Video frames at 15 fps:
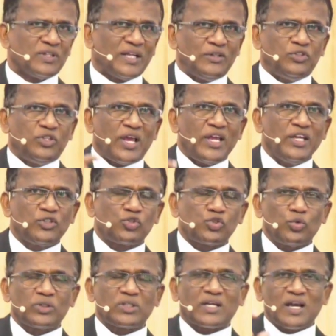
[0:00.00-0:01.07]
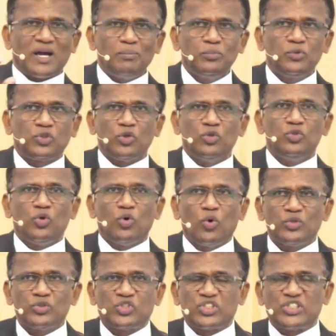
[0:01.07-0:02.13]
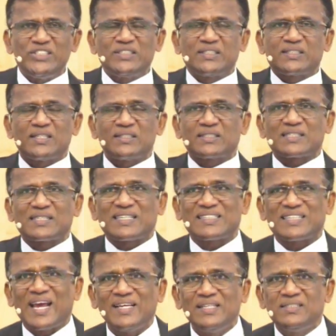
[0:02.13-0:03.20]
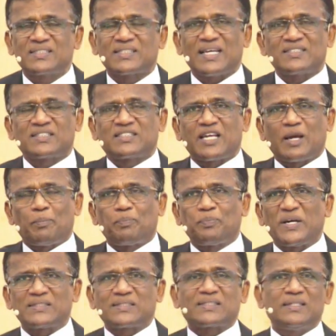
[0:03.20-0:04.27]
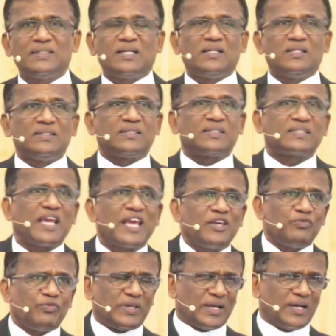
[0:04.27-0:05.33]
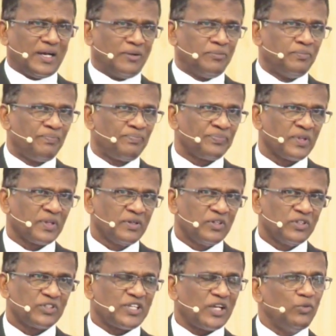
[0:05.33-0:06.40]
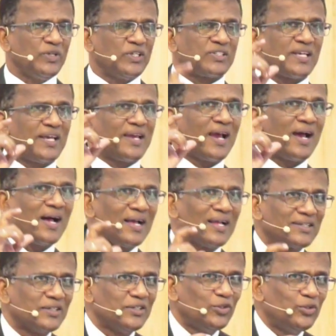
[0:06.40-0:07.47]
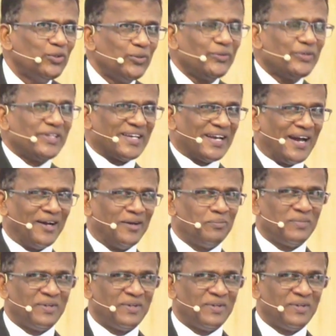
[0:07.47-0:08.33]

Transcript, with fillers: that they should come to know Jesus Christ as their personal Savior. Shall we say hallelujah?